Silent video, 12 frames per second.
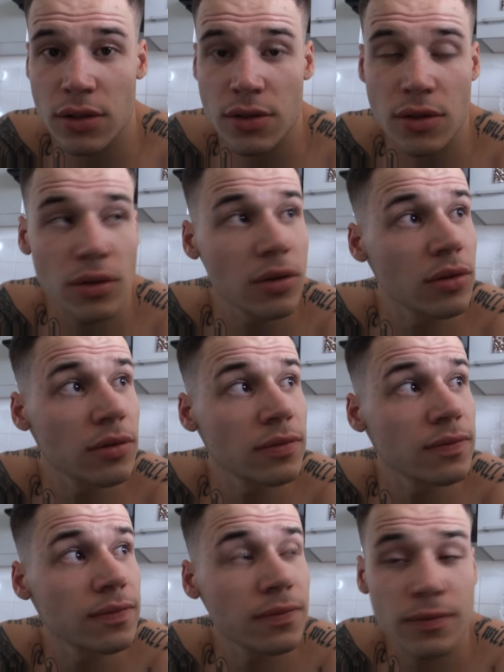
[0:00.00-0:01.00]
So,
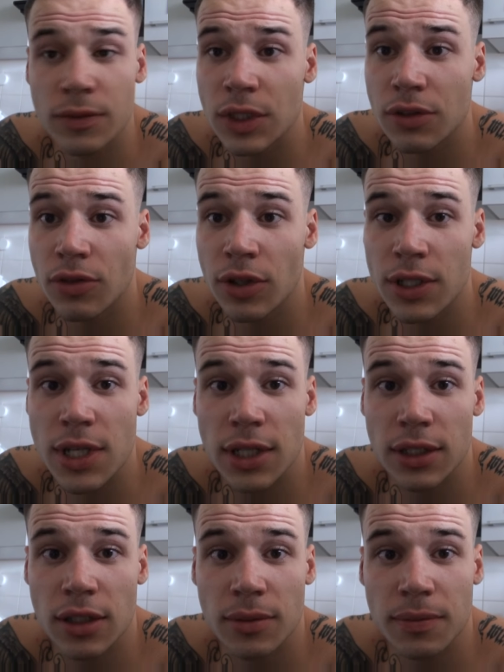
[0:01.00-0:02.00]
wie ich vorhin
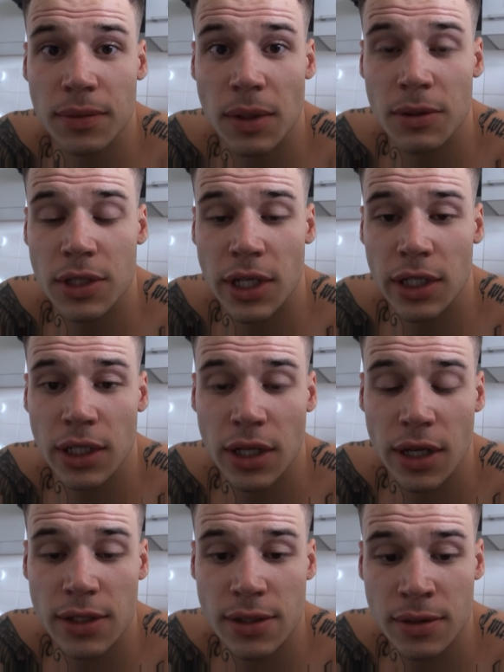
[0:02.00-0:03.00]
gesagt habe, habe ich lecker
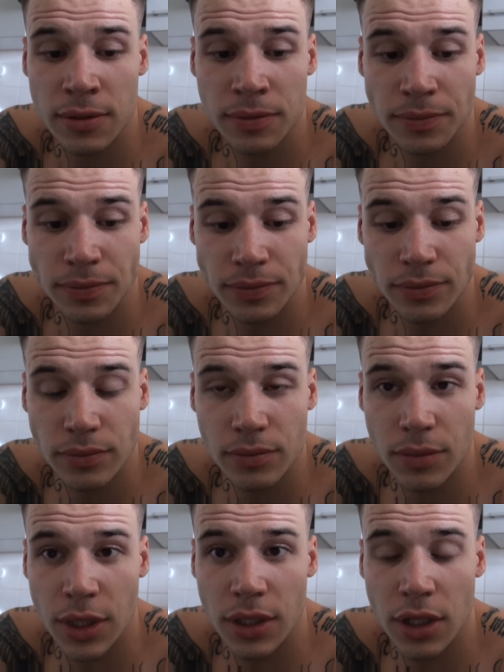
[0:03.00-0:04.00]
gegessen
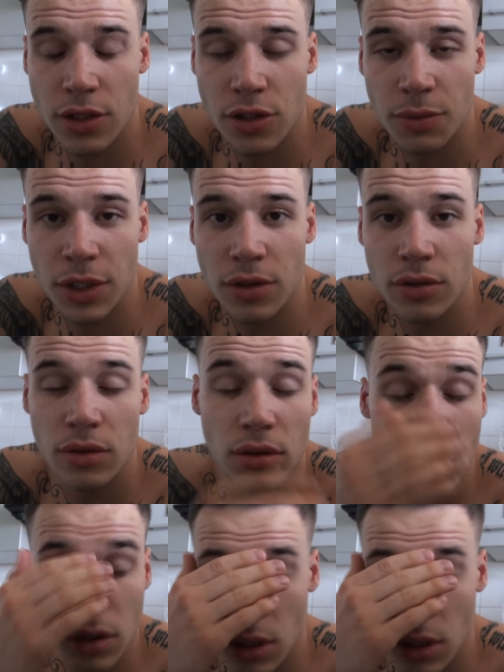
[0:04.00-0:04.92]
bei Dacia Mino.